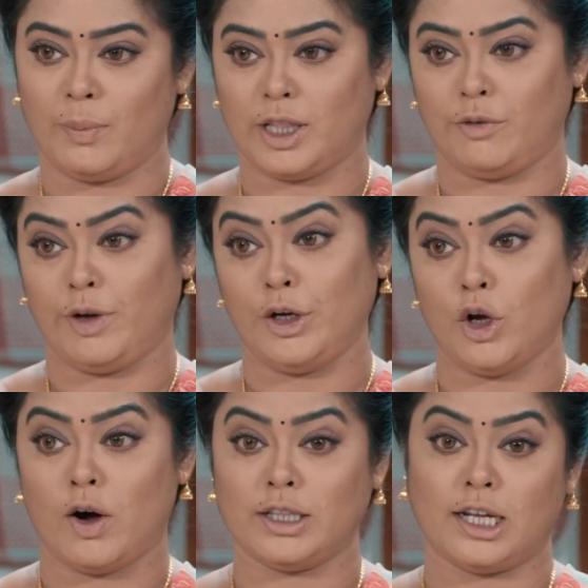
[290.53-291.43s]
என்ன பத்தி
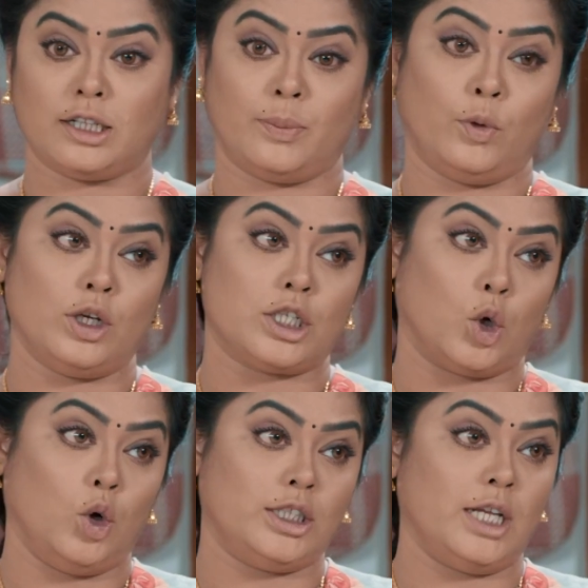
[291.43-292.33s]
வரைஞ்சி கட்டிக்கிட்டு
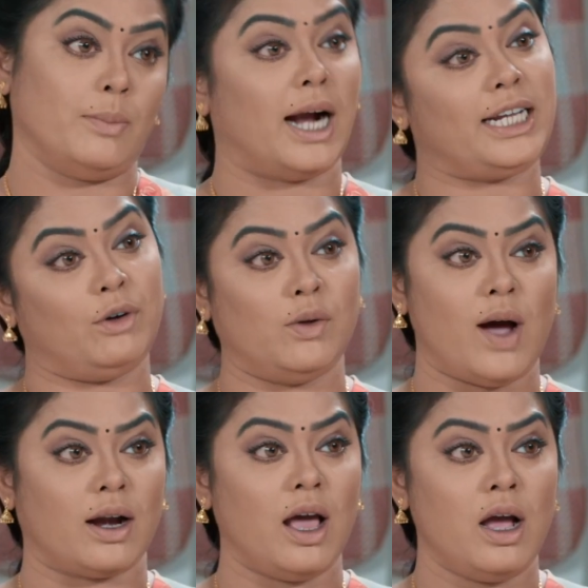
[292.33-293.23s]
போலீஸ் கோர்ட்னு மாட்டி
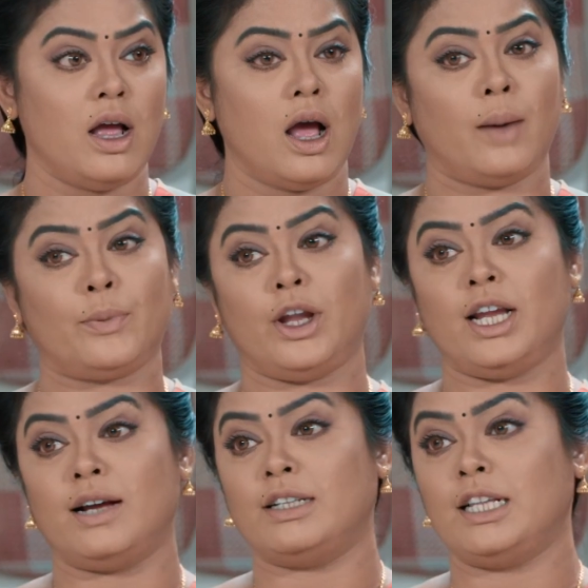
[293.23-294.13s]
விடுவாங்களா
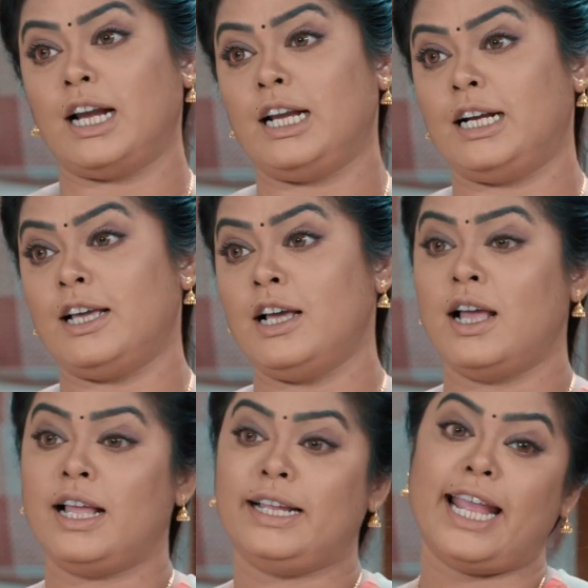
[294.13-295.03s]
அப்புறம் இங்க வந்து
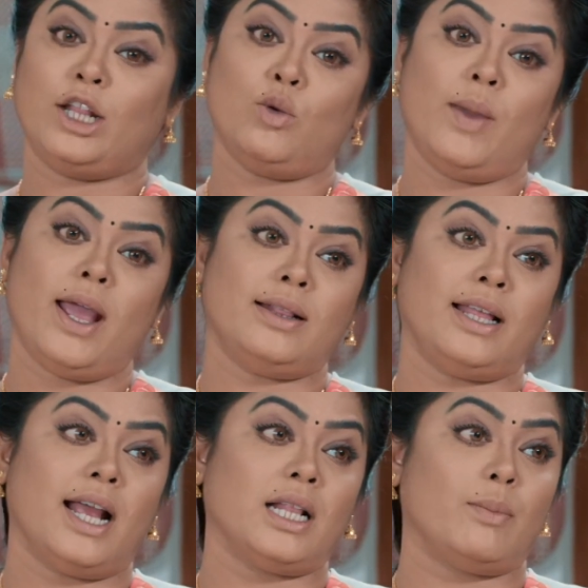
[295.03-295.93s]
நின்னுட்டு
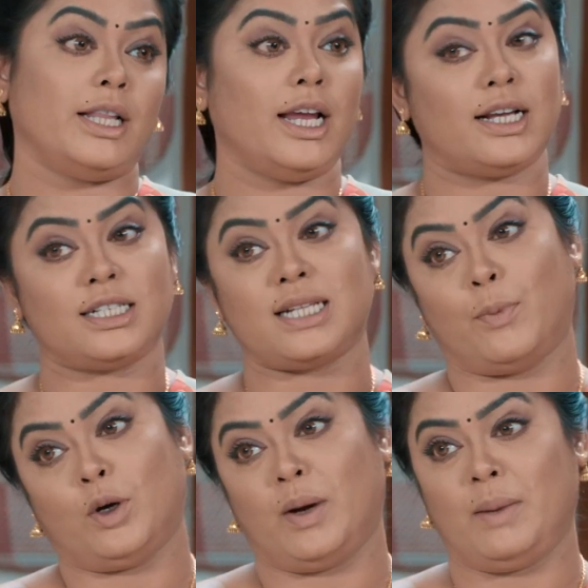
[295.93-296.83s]
எதுவுமே தெரியாத மாதிரி
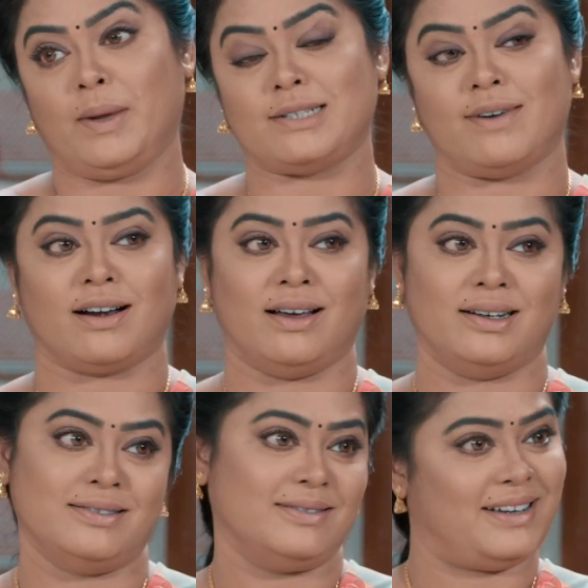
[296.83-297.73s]
எனக்கு சப்போர்ட் பண்ணி
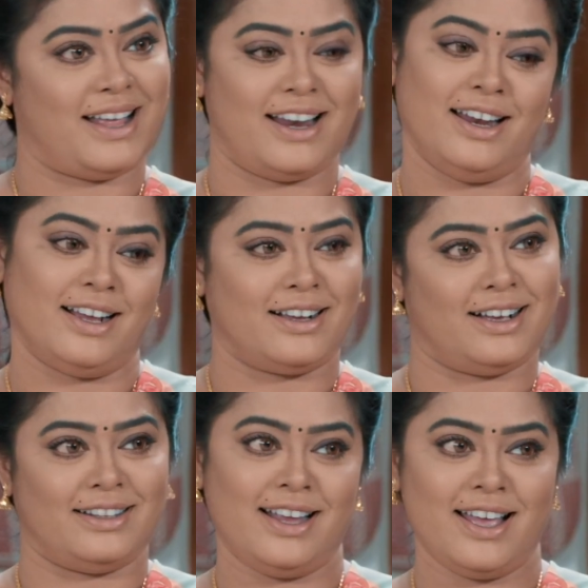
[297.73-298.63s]
பேசுவாங்களாம் நல்ல
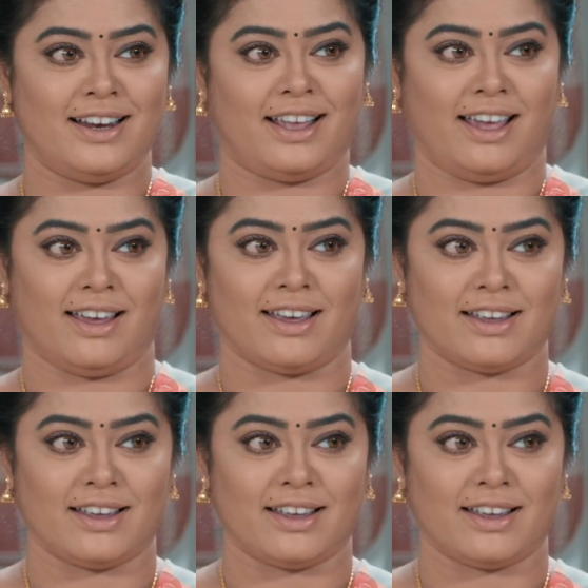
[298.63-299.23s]
கதையா இருக்கே